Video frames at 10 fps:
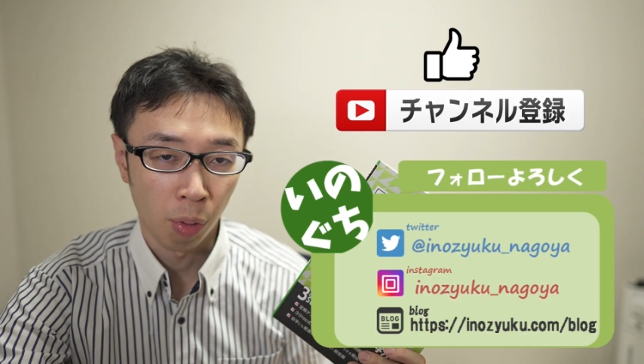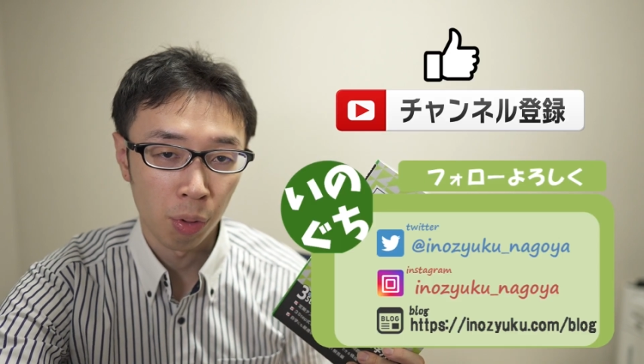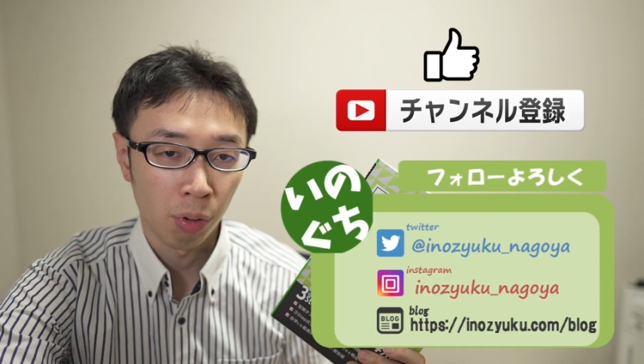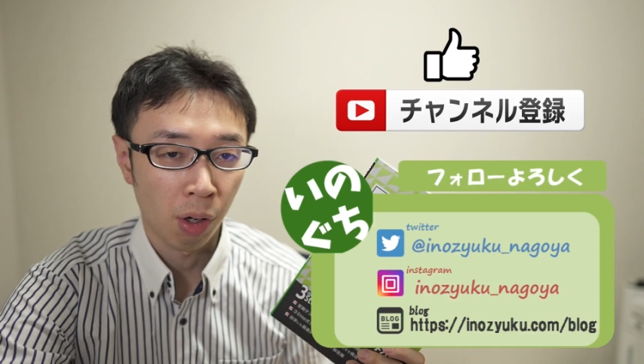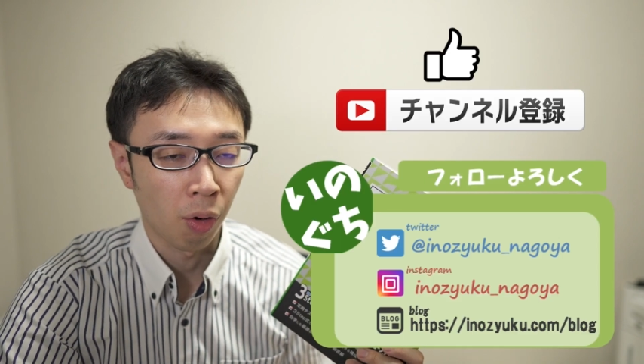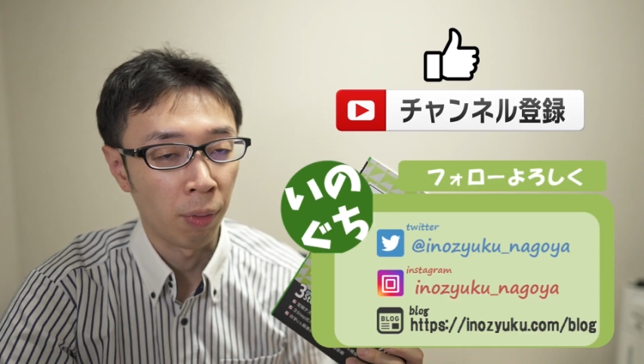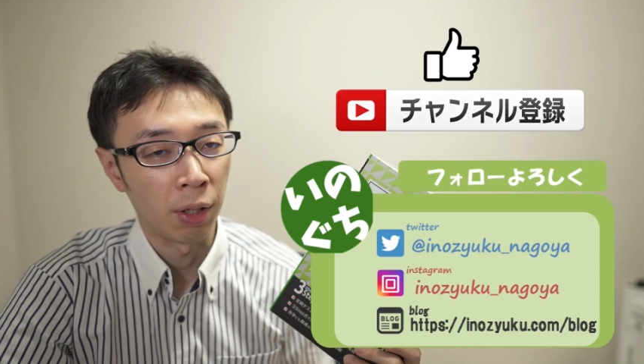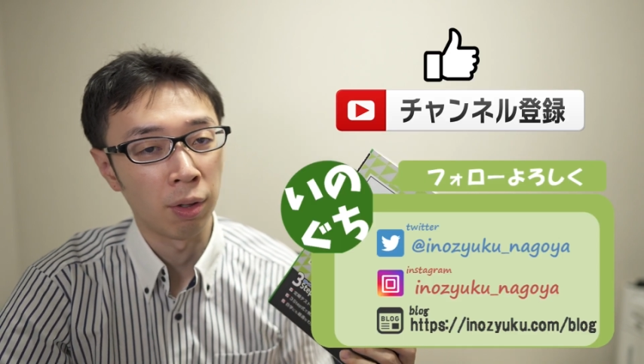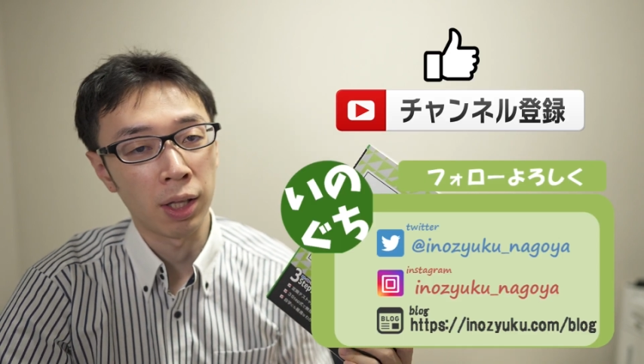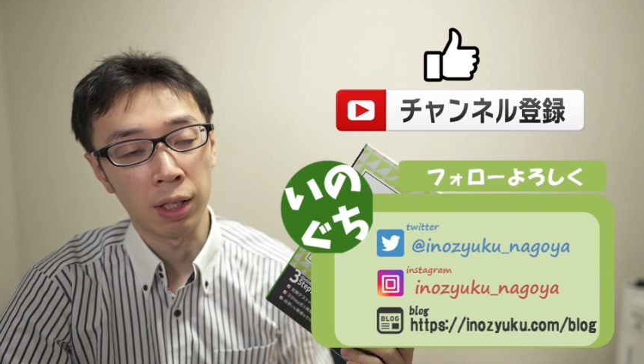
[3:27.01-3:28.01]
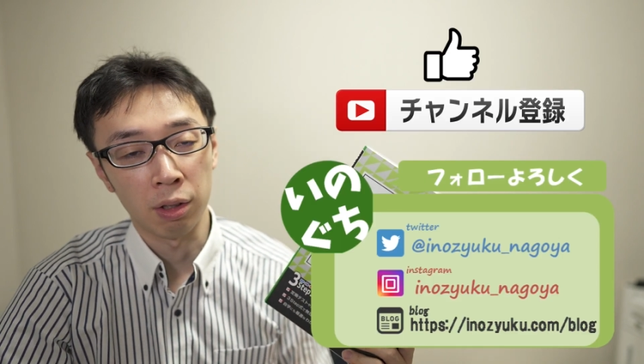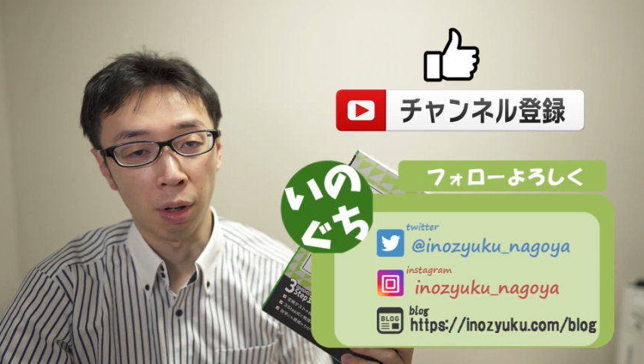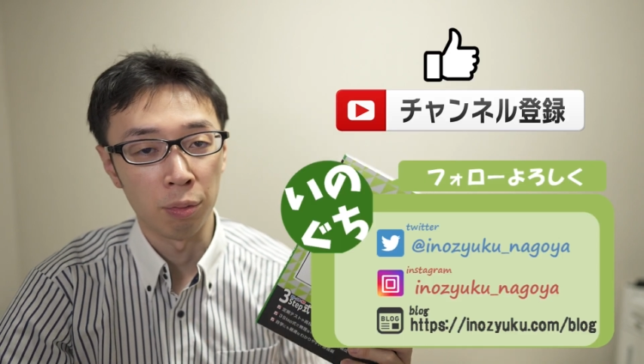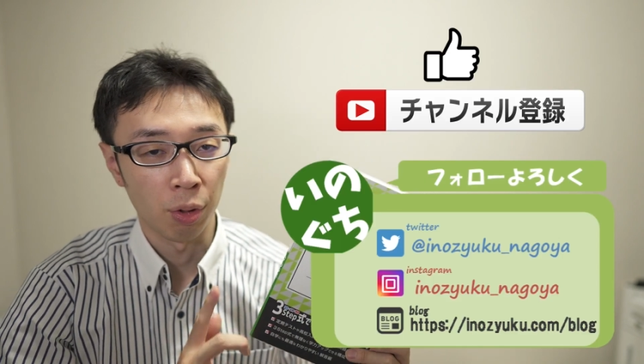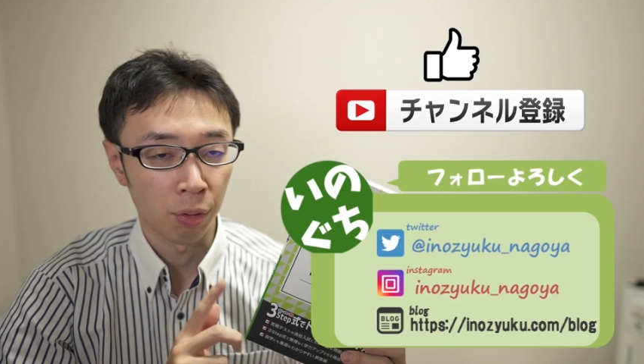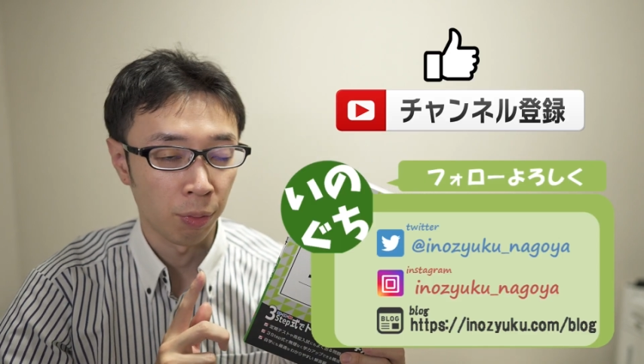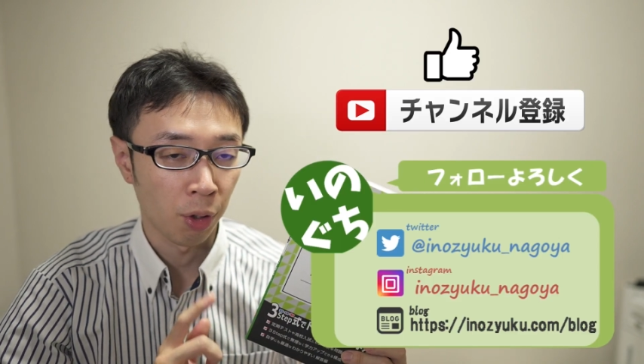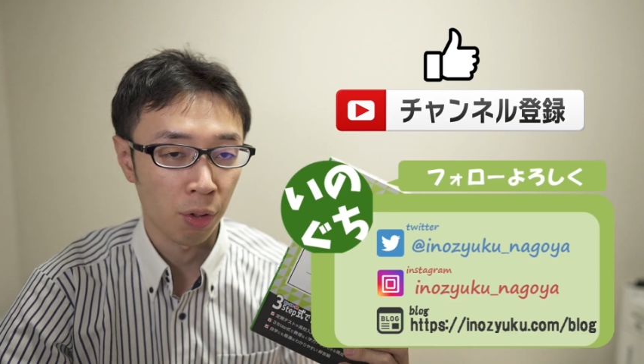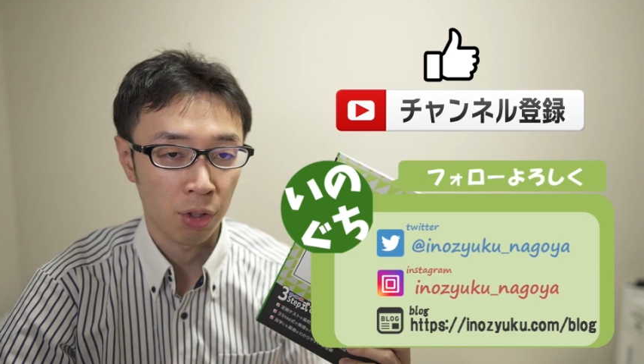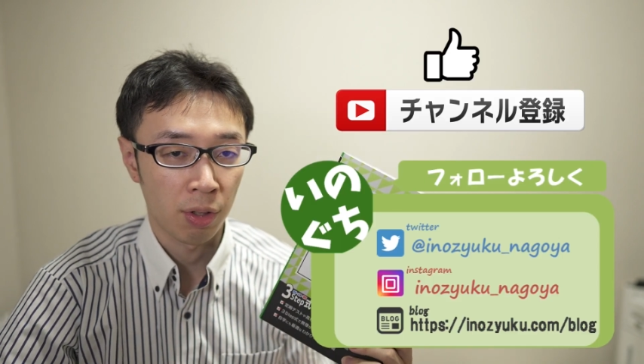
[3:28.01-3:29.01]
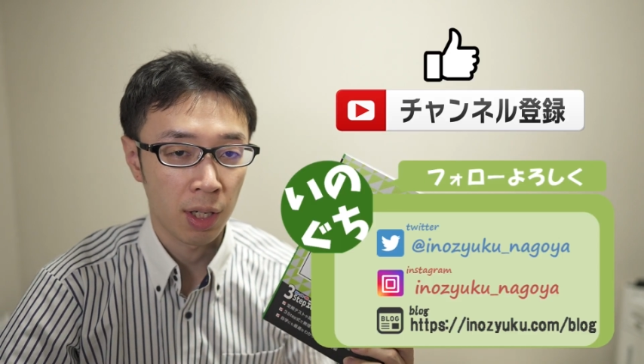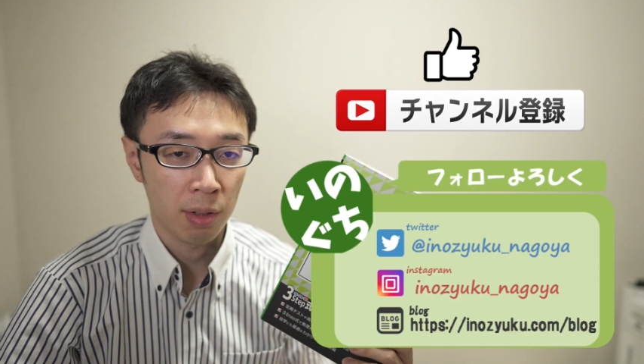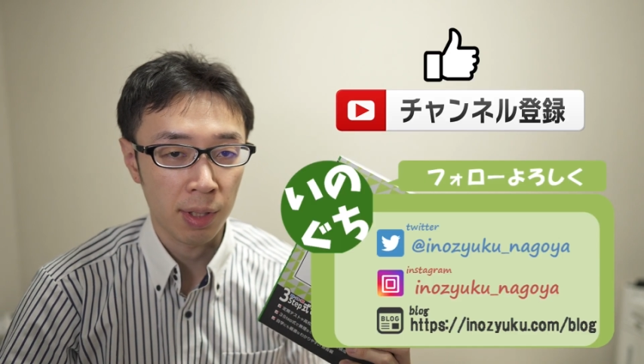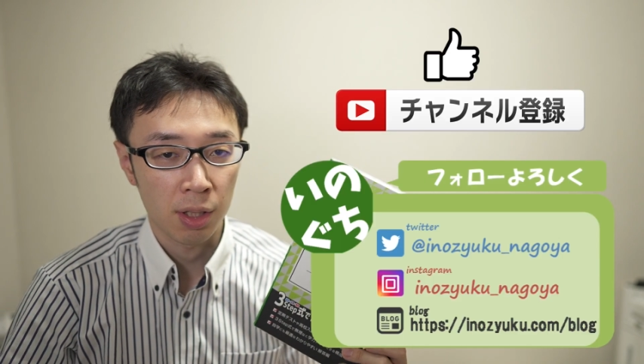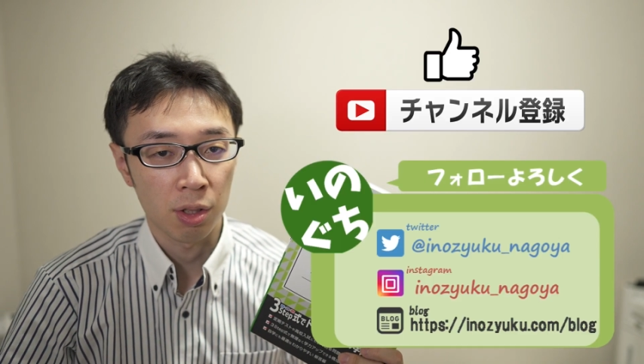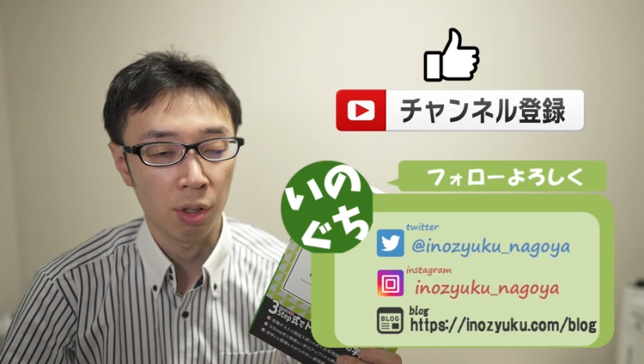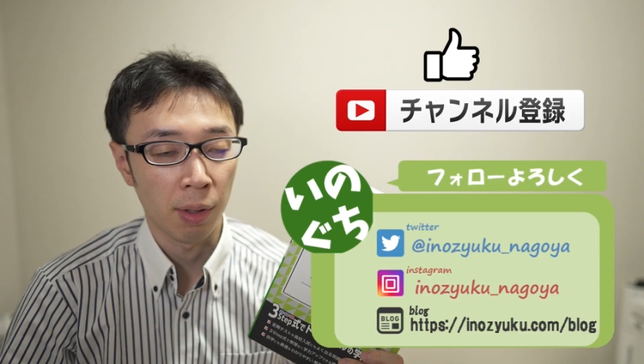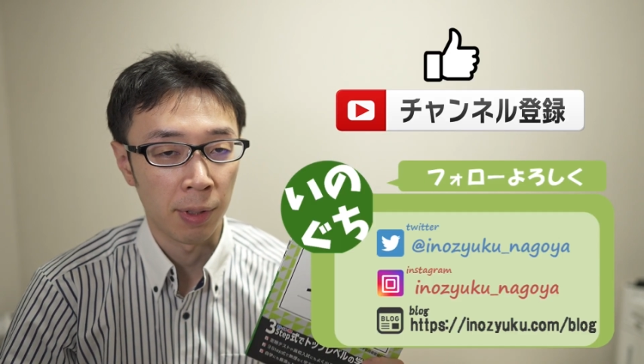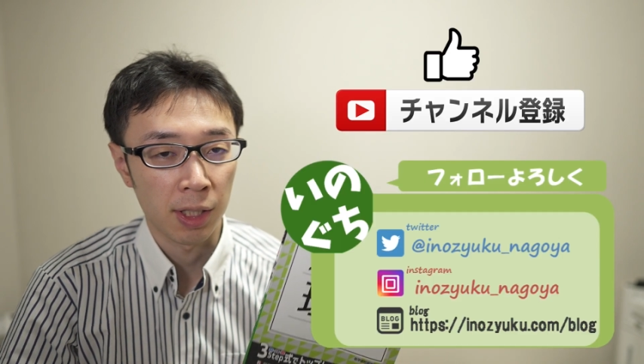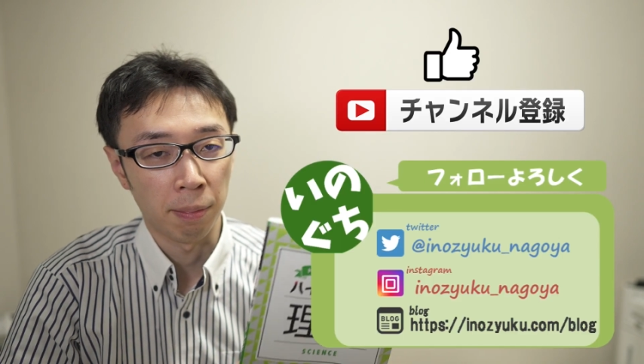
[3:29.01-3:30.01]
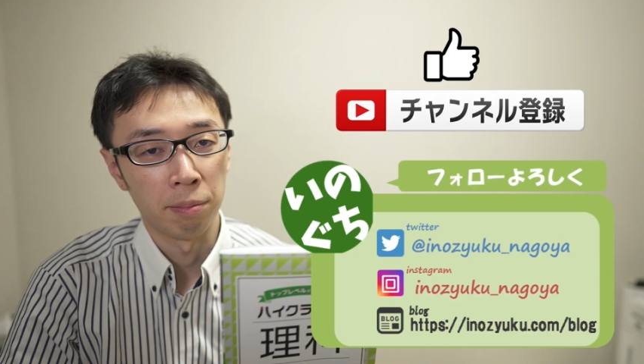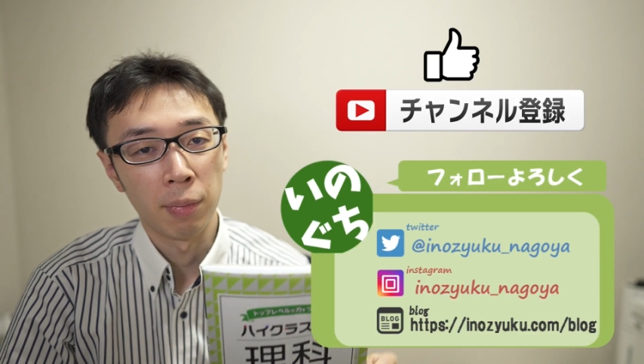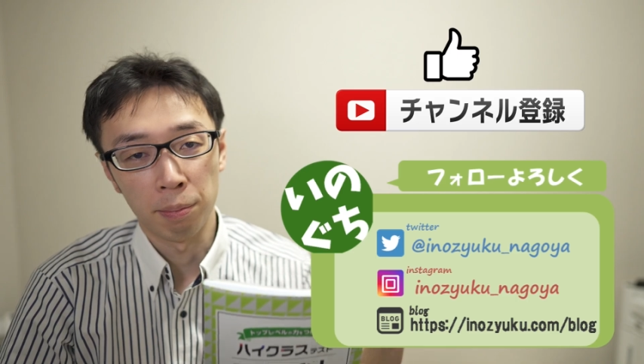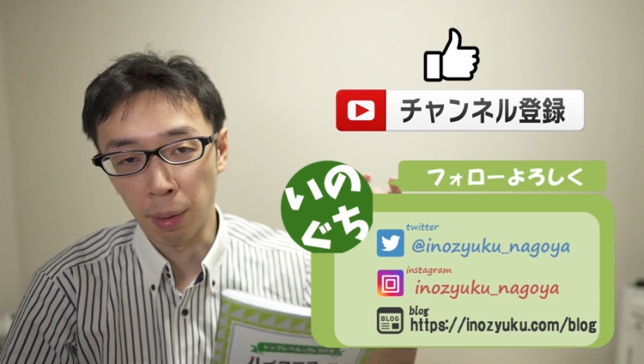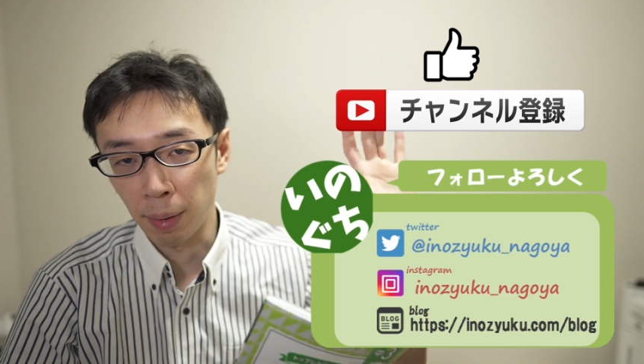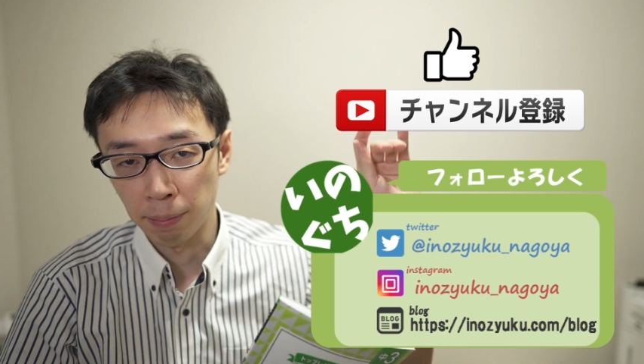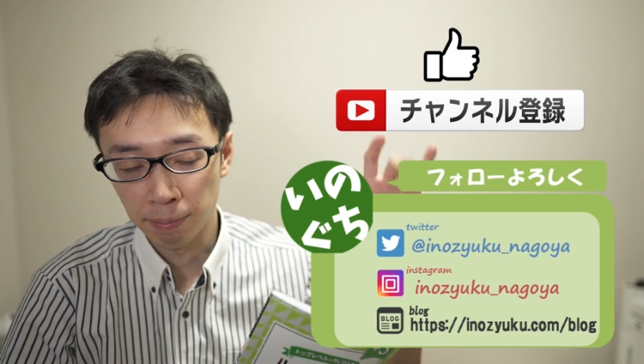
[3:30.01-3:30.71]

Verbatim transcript: 高評価、コメントだったりとか、ブログもよろしくお願いします。それでは皆さん、バイバイ。